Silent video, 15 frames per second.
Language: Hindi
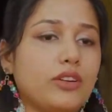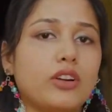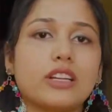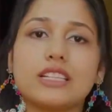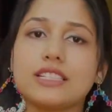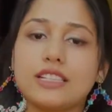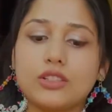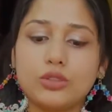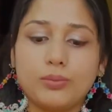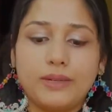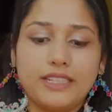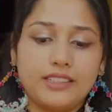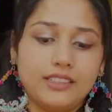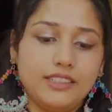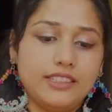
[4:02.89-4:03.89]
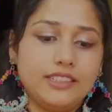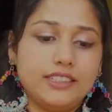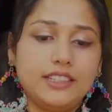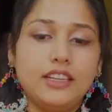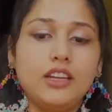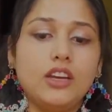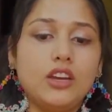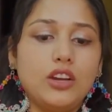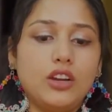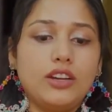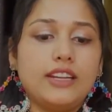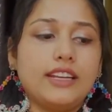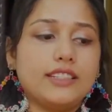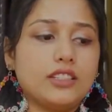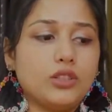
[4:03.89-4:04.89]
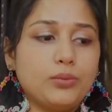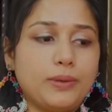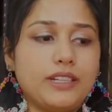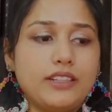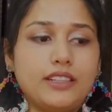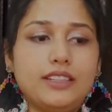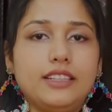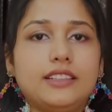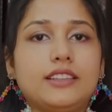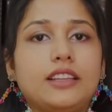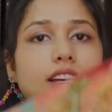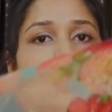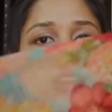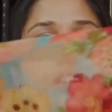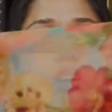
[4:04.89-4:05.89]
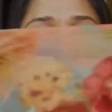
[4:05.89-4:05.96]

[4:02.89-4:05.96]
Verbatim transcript: ऑर्गेंजा का दुपट्टा देते हैं और ये ऐसा दुपट्टा दिखता है